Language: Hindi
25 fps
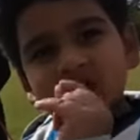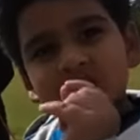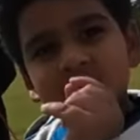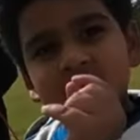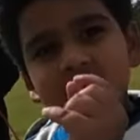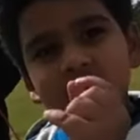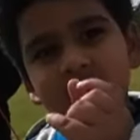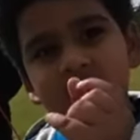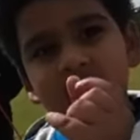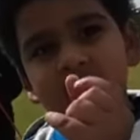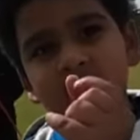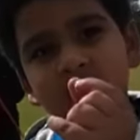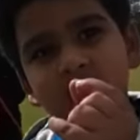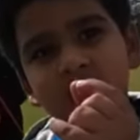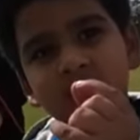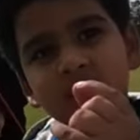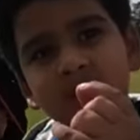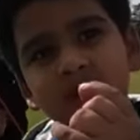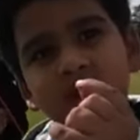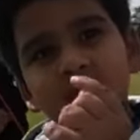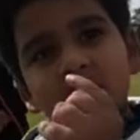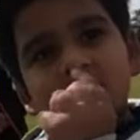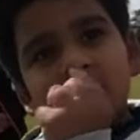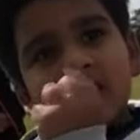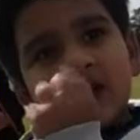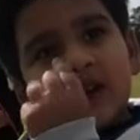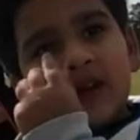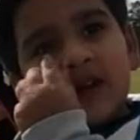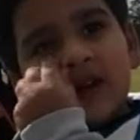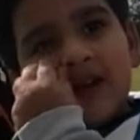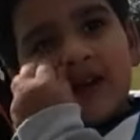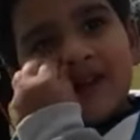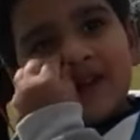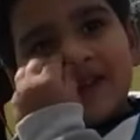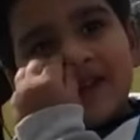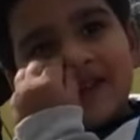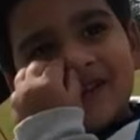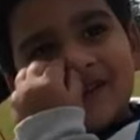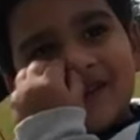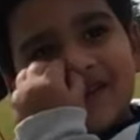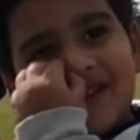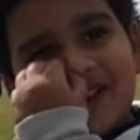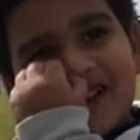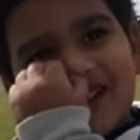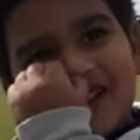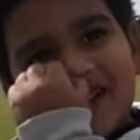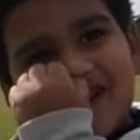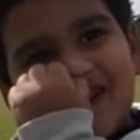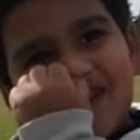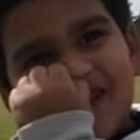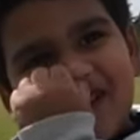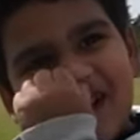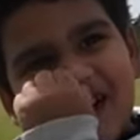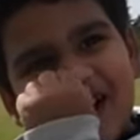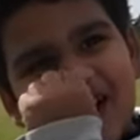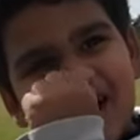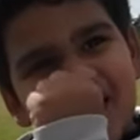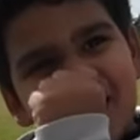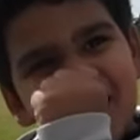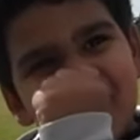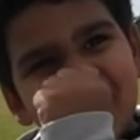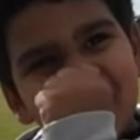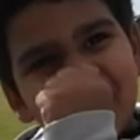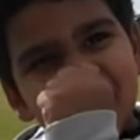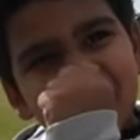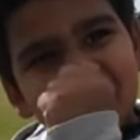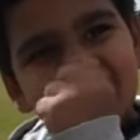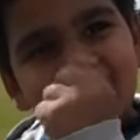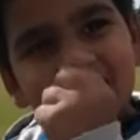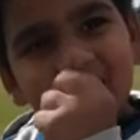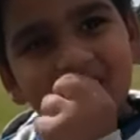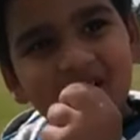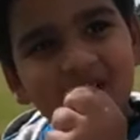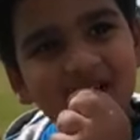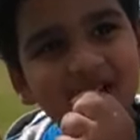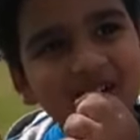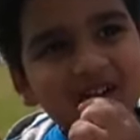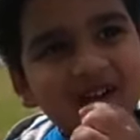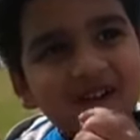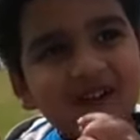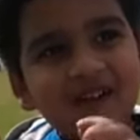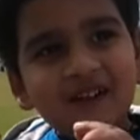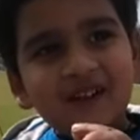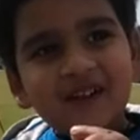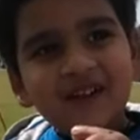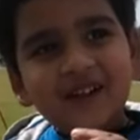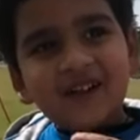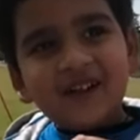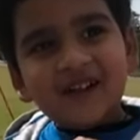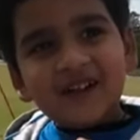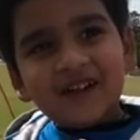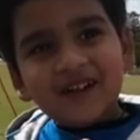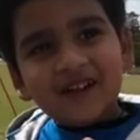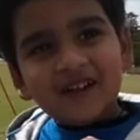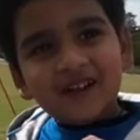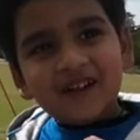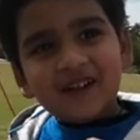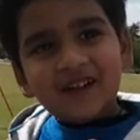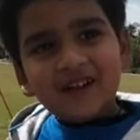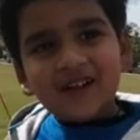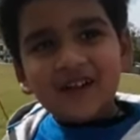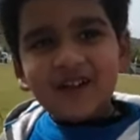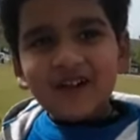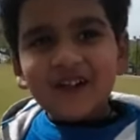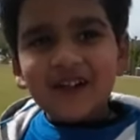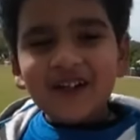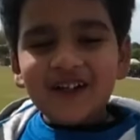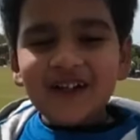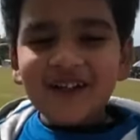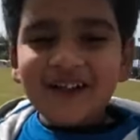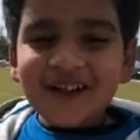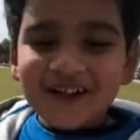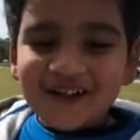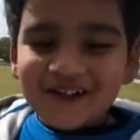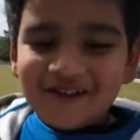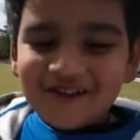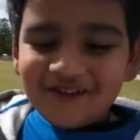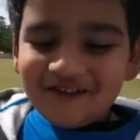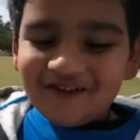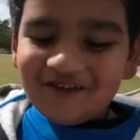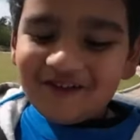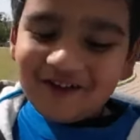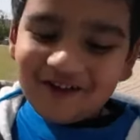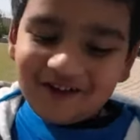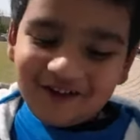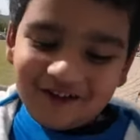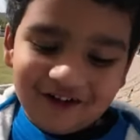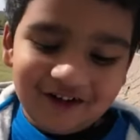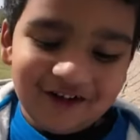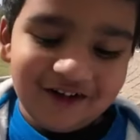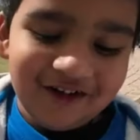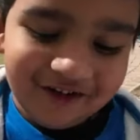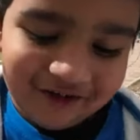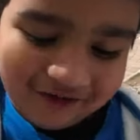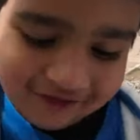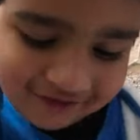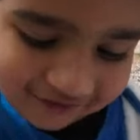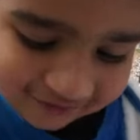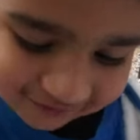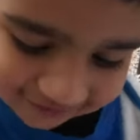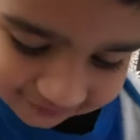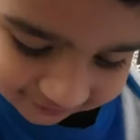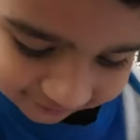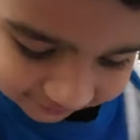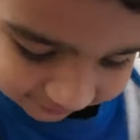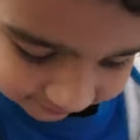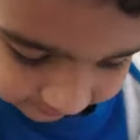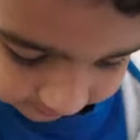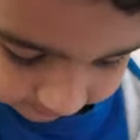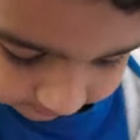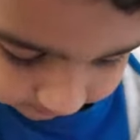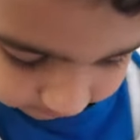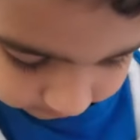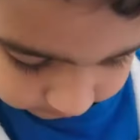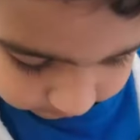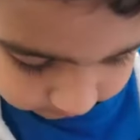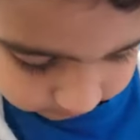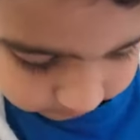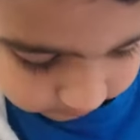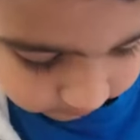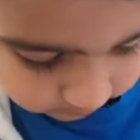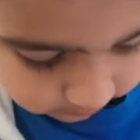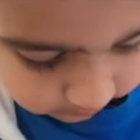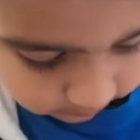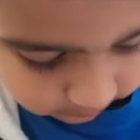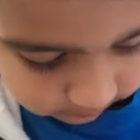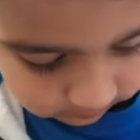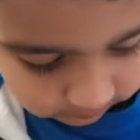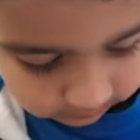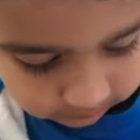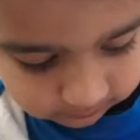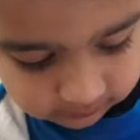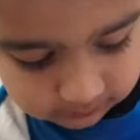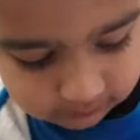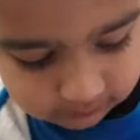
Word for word: कौन आ गई थी आपके ऊपर बटरफ्लाई बटरफ्लाई लेडी बर्ड लेडी बर्ड आप नाक में उंगली क्यों डाल रहे